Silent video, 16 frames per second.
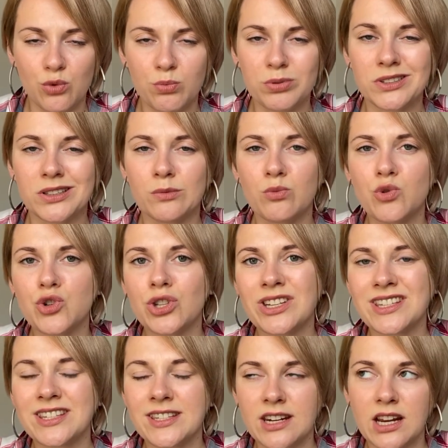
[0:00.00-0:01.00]
Потому
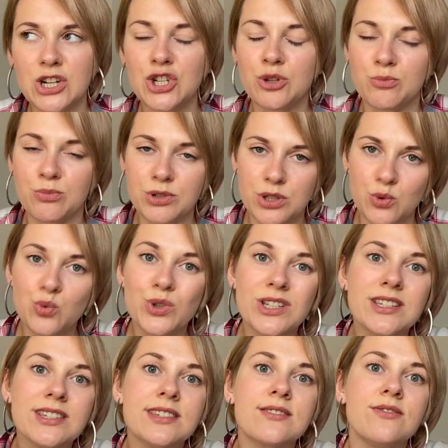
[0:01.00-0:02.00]
что страшно быть
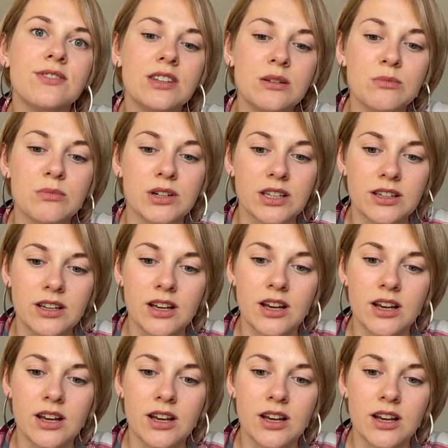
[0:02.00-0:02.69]
уязвимой.